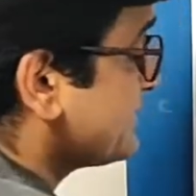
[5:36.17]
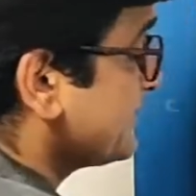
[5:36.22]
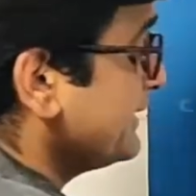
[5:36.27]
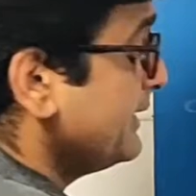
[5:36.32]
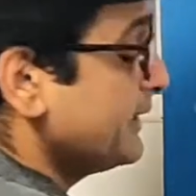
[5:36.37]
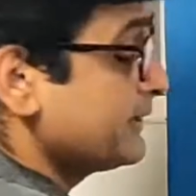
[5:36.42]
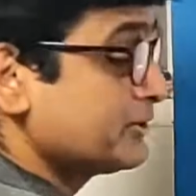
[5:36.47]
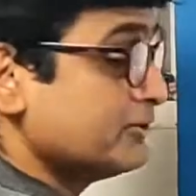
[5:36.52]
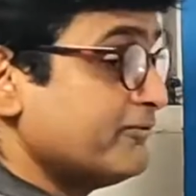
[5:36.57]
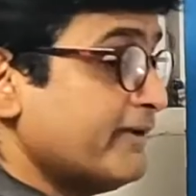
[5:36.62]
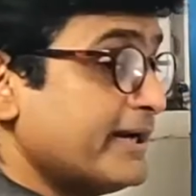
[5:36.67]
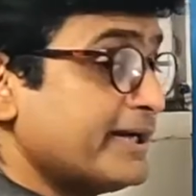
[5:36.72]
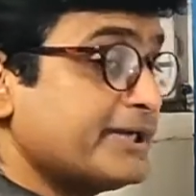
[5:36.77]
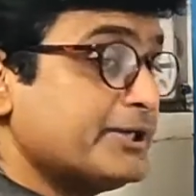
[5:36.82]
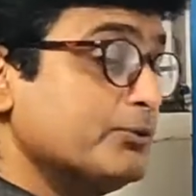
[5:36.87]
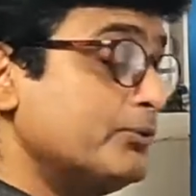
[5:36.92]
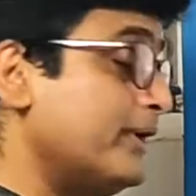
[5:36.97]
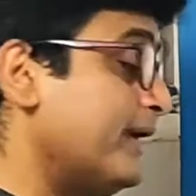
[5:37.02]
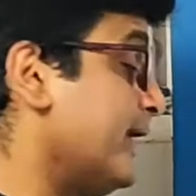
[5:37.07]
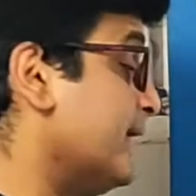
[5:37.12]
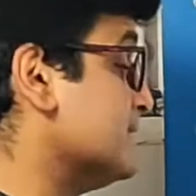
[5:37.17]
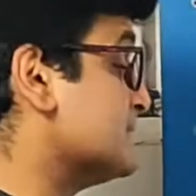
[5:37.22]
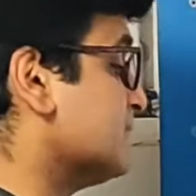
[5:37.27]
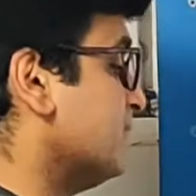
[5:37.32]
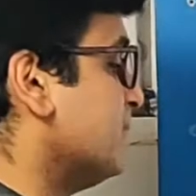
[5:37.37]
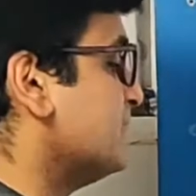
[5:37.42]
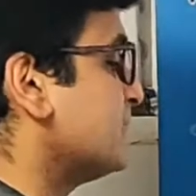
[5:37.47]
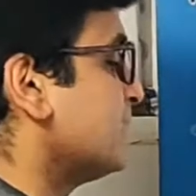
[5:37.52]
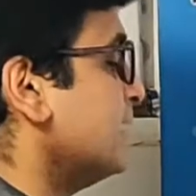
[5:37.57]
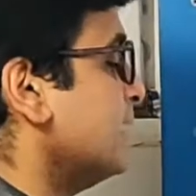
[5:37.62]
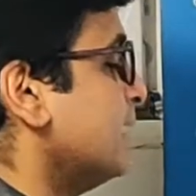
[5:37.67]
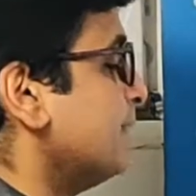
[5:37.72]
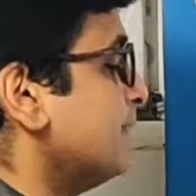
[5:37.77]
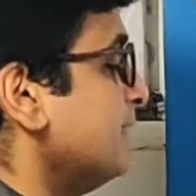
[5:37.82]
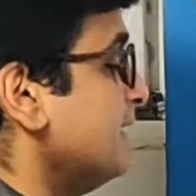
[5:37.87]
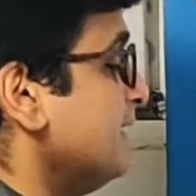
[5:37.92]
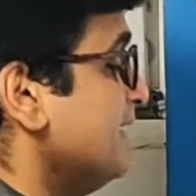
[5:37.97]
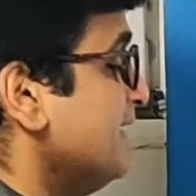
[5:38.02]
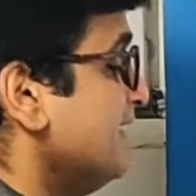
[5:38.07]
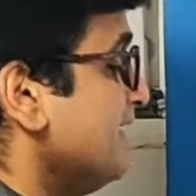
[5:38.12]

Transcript: थ्री इलेक्ट्रोफाइल क्यों नहीं है समझ गया आपने